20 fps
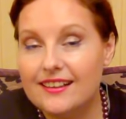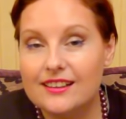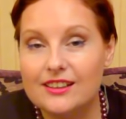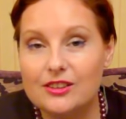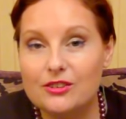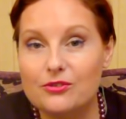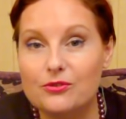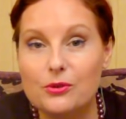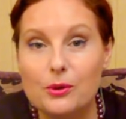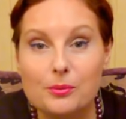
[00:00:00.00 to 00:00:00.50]

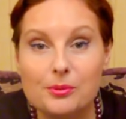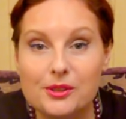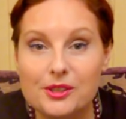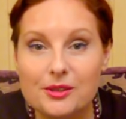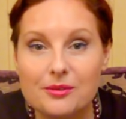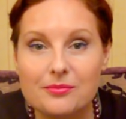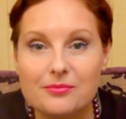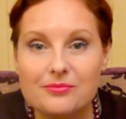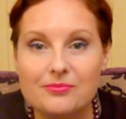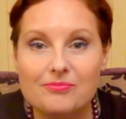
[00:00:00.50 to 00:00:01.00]
В
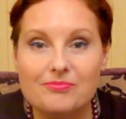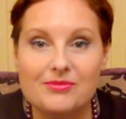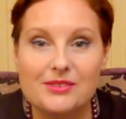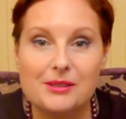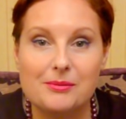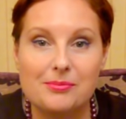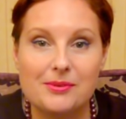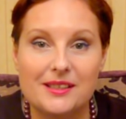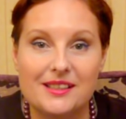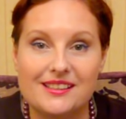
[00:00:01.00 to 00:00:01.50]
общем,
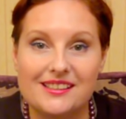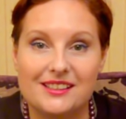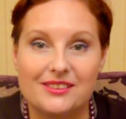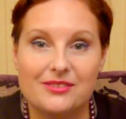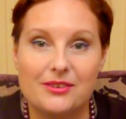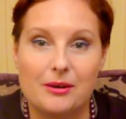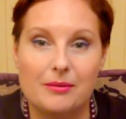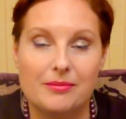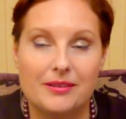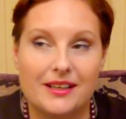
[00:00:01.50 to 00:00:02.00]
теперь эти
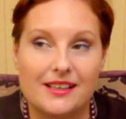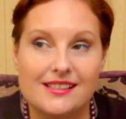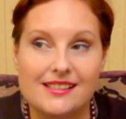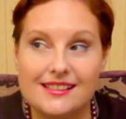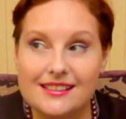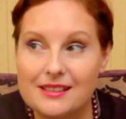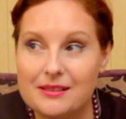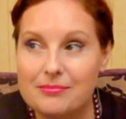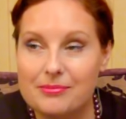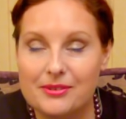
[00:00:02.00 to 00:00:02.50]
два магазина